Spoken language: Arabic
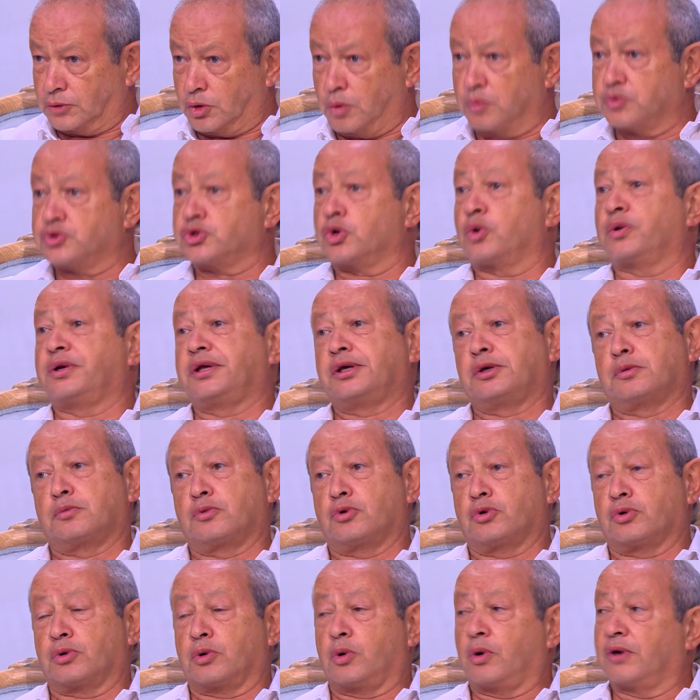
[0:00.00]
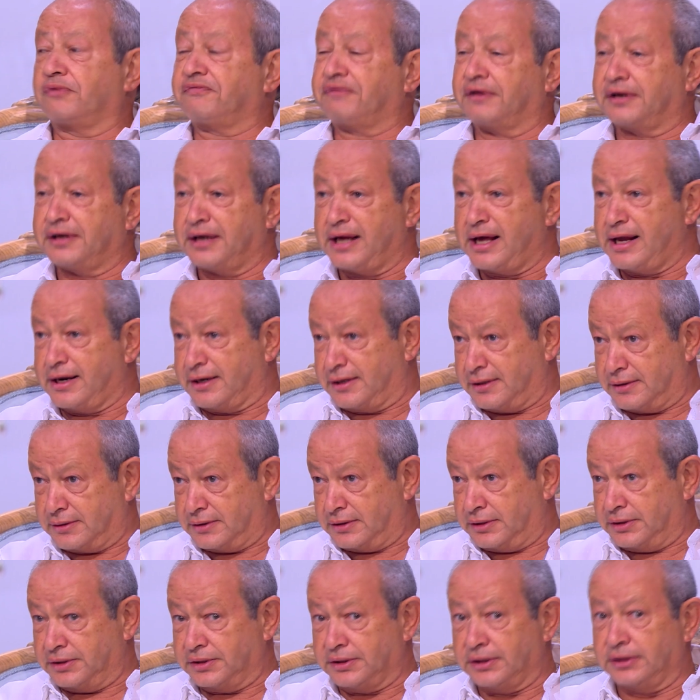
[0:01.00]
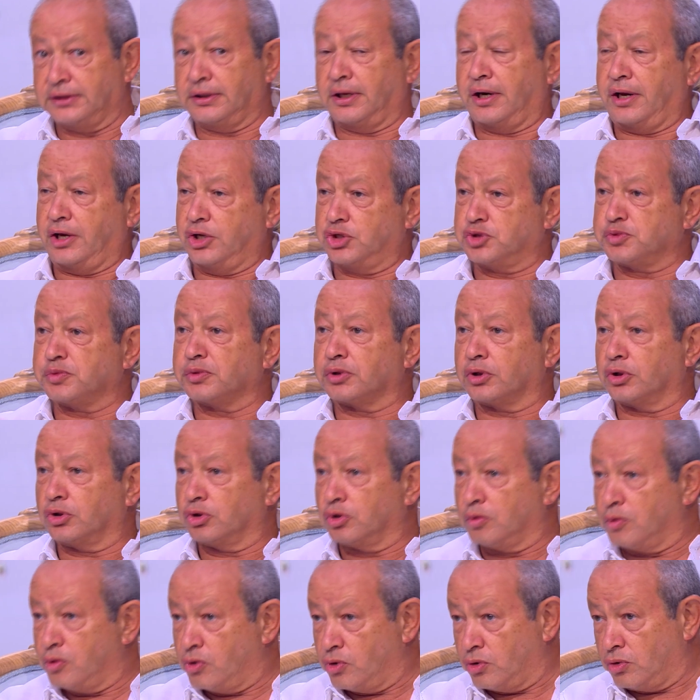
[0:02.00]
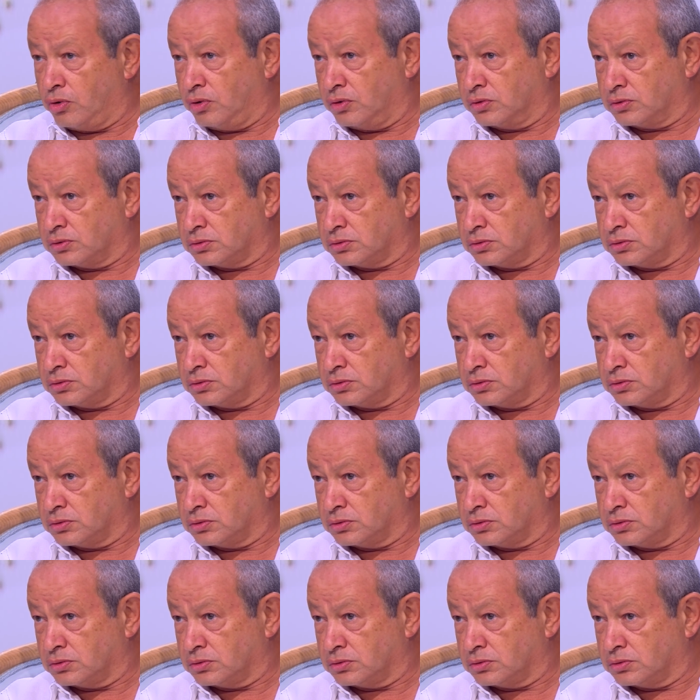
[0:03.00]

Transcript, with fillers: مش هو ليه جمهور هو الفنان يقدر يعيش من غير جمهوره